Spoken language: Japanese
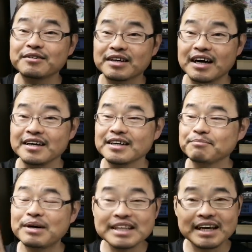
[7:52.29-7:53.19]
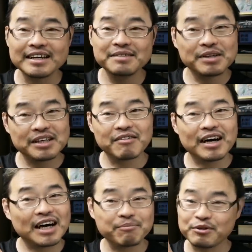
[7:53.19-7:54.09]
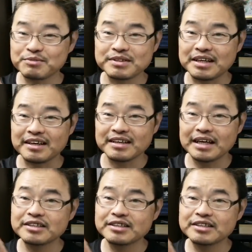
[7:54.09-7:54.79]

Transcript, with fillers: あるか、まだ今では発表しません。